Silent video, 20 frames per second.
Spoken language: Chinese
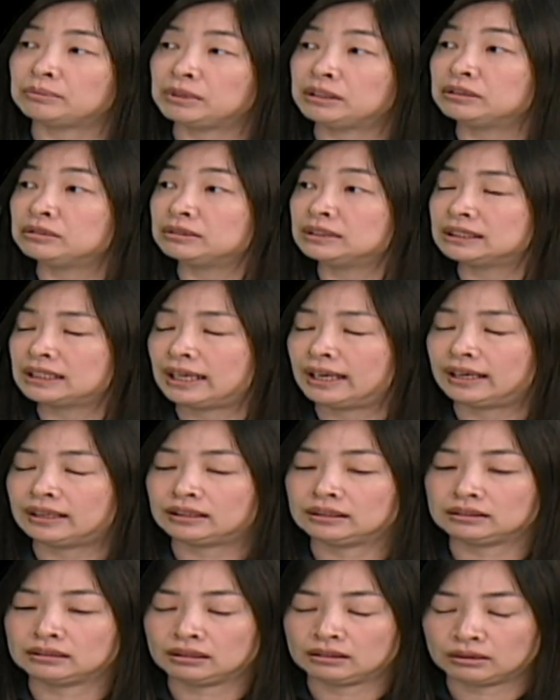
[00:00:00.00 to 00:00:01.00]
没有
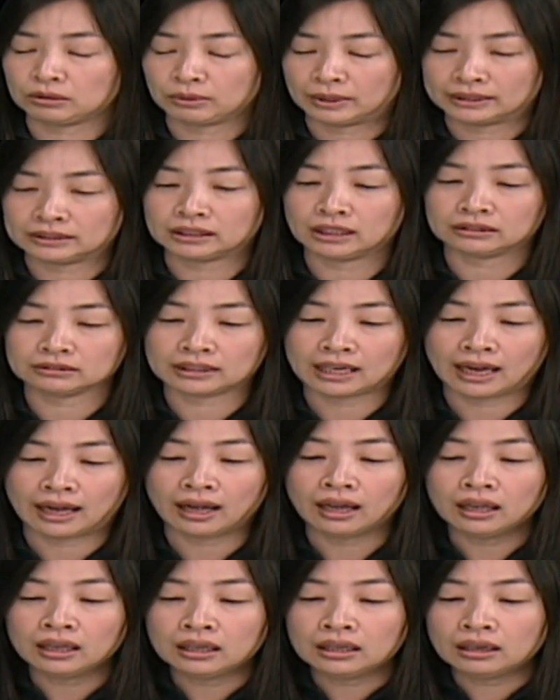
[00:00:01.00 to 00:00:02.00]
在呃管教他。
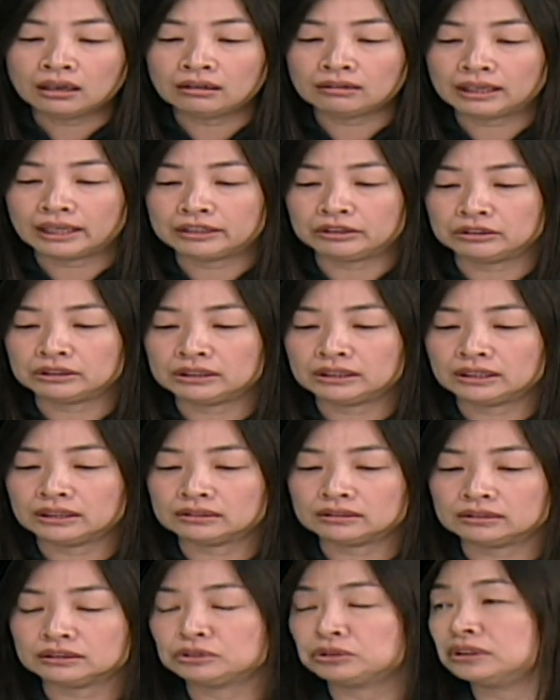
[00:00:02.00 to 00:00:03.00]
后来有一
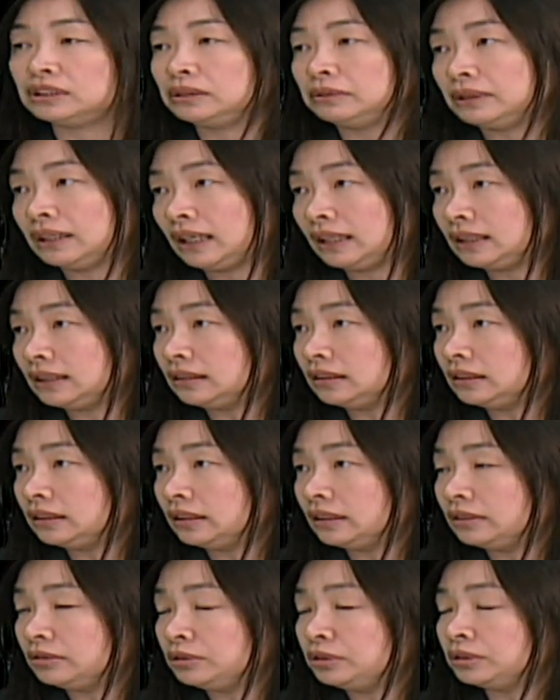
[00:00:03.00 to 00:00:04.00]
天呢，就是因为他喝了
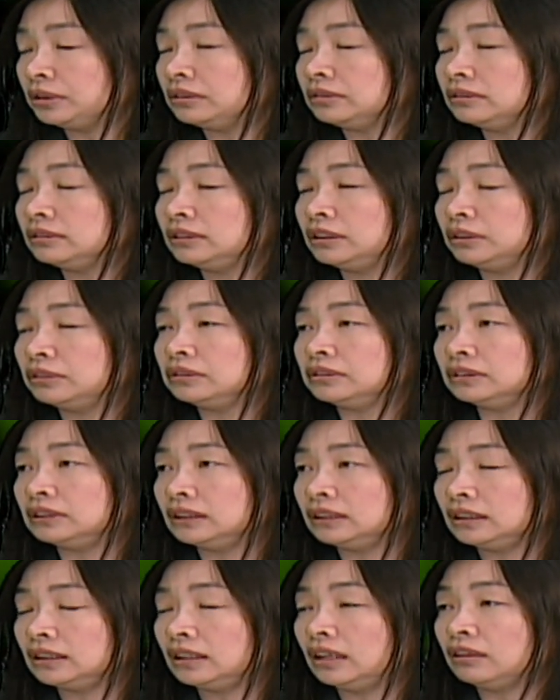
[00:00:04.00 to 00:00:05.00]
点酒，结果
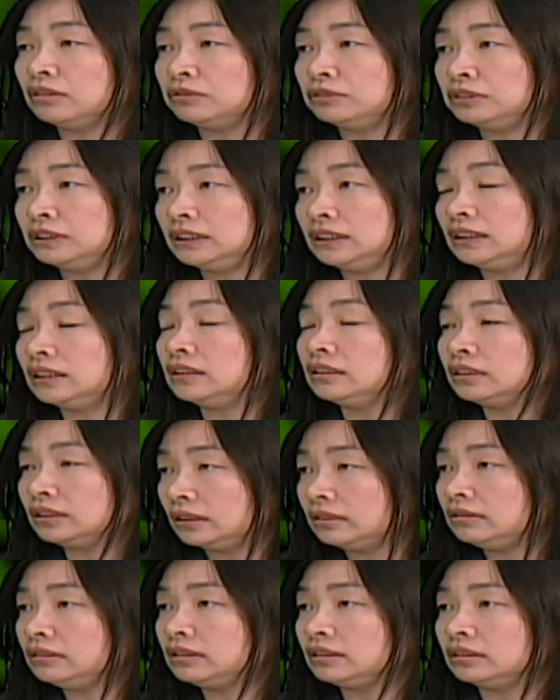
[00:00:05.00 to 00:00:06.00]
呢跟老父起了
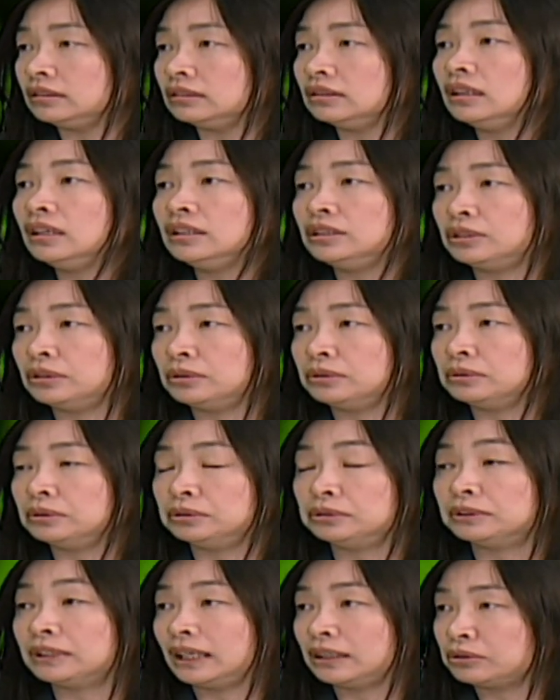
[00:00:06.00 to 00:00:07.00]
争执，结果
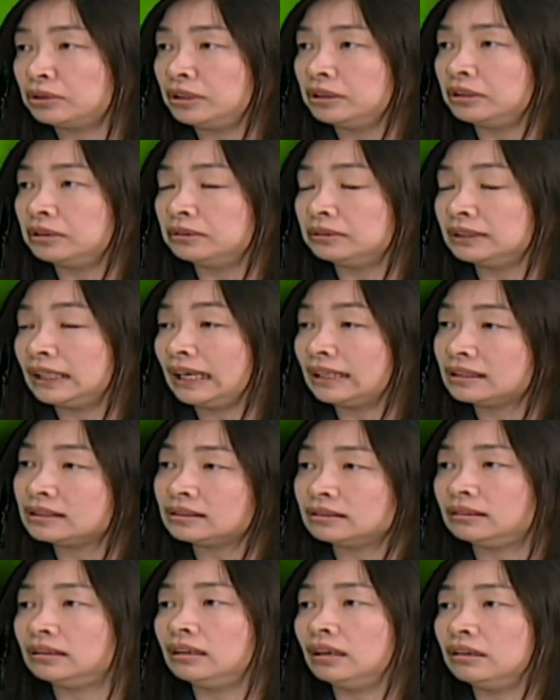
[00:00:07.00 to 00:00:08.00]
就拿锤头打
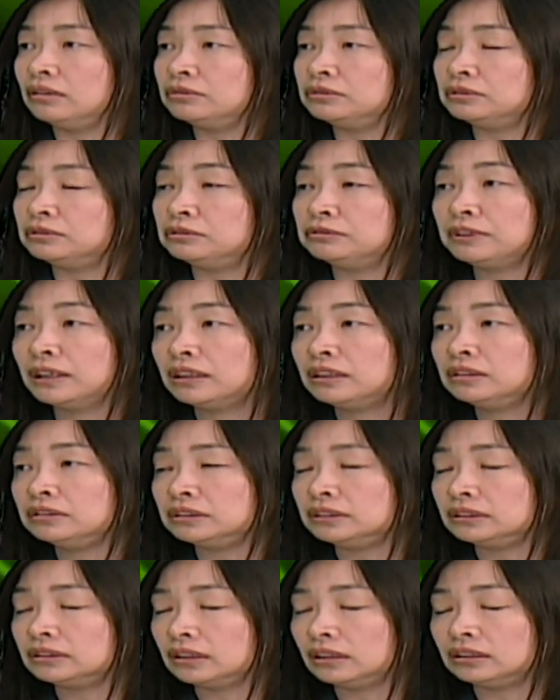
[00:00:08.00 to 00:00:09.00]
死了老父。饭后
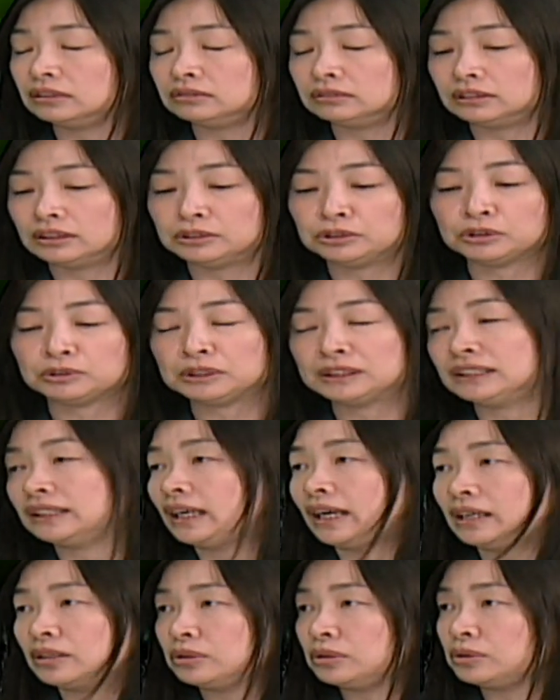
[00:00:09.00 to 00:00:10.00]
以后呢，就竟然
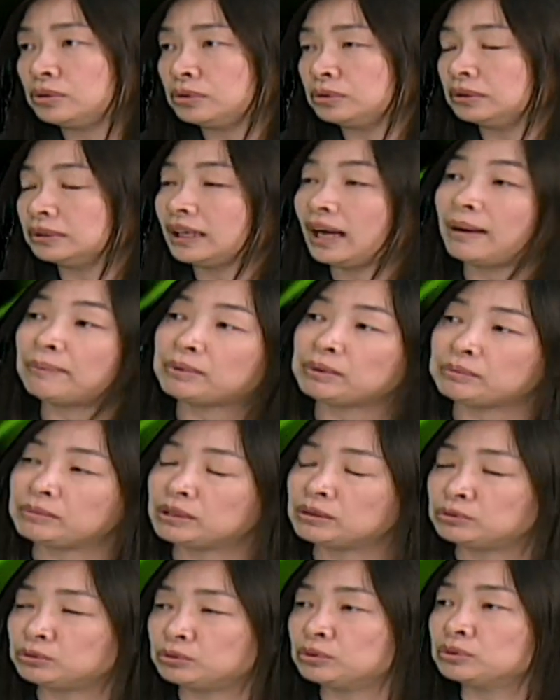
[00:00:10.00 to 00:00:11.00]
还是说他并没
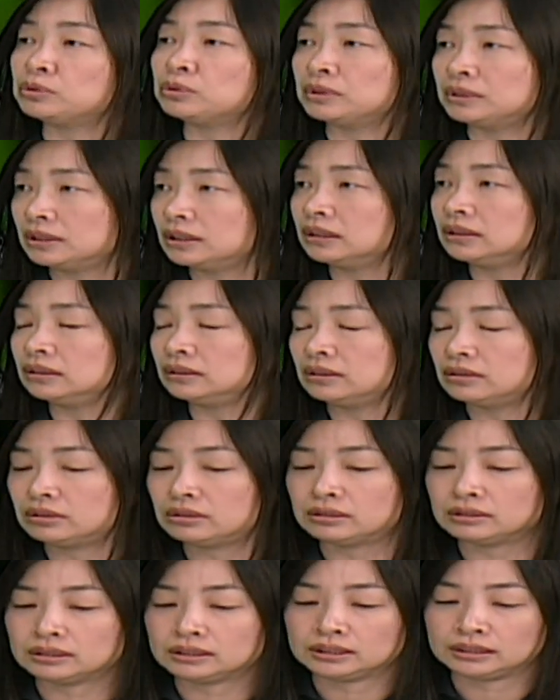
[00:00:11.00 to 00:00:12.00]
有做错任何的
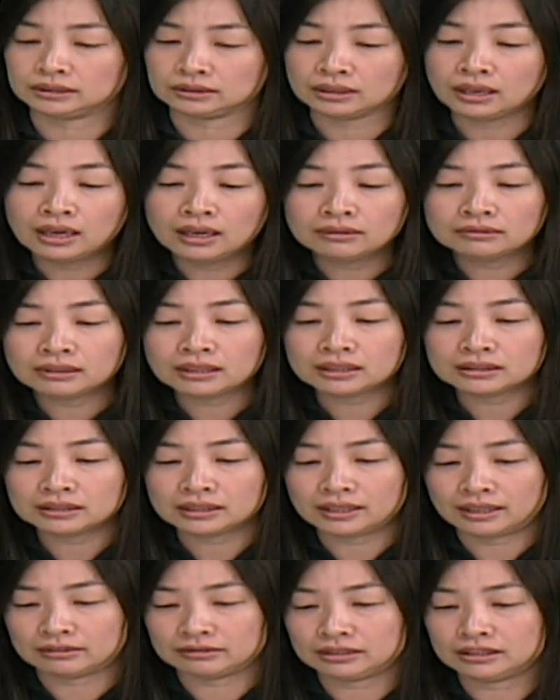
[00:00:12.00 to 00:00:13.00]
事情。那这
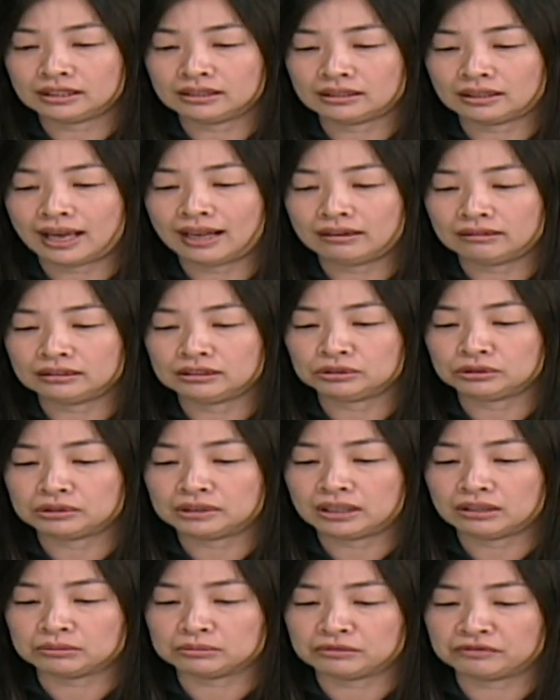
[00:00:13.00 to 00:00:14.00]
两件案例就
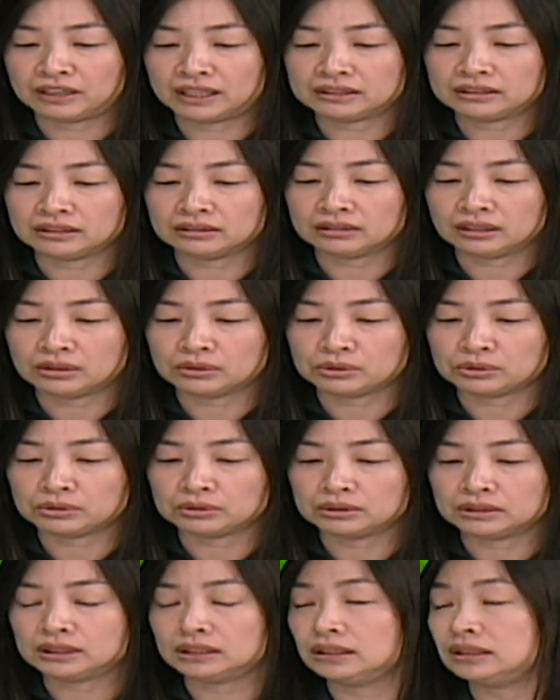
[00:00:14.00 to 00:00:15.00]
让我们发现到
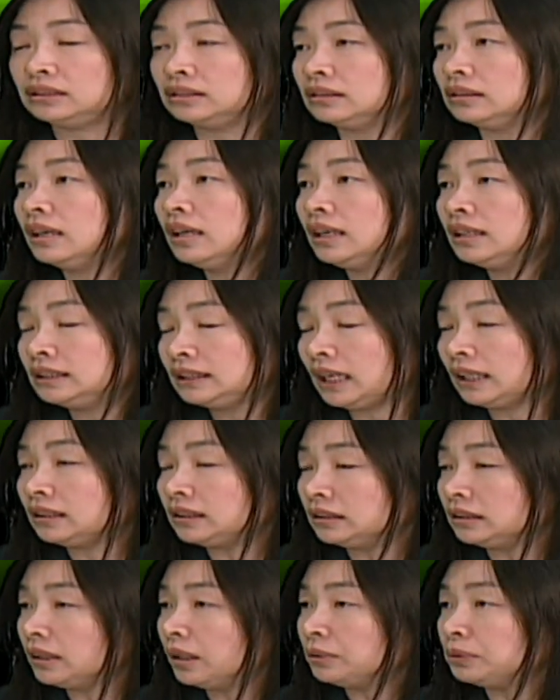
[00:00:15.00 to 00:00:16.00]
说，其实家
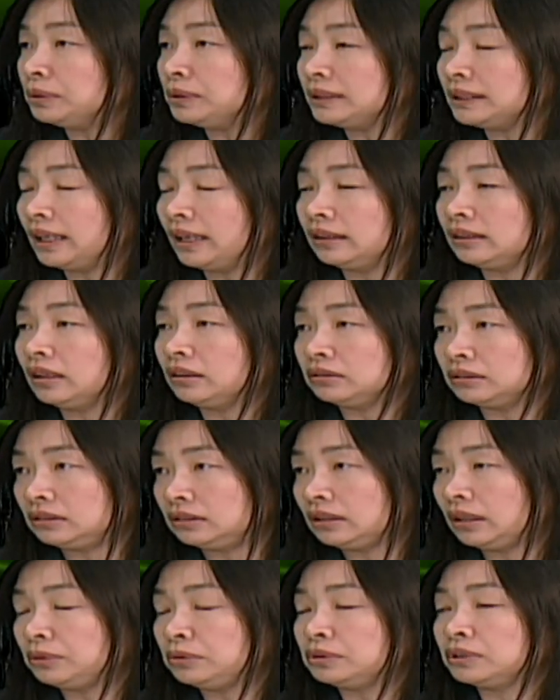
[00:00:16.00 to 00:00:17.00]
庭教育在道德
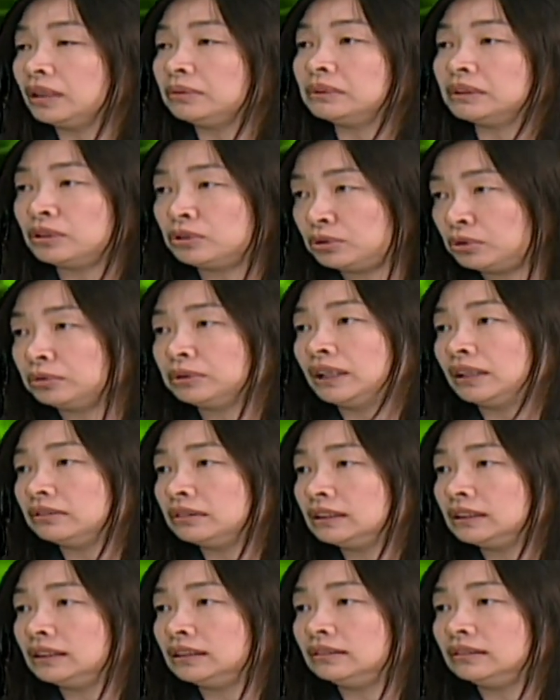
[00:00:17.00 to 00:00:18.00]
教育上面的重要
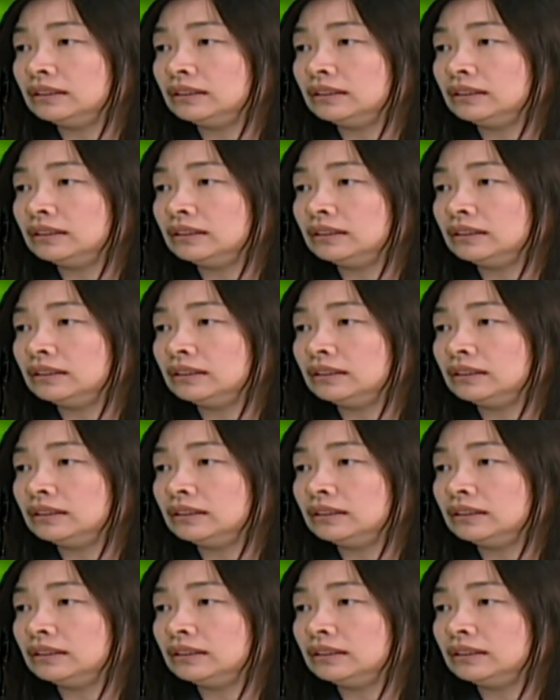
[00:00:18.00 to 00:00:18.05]
性，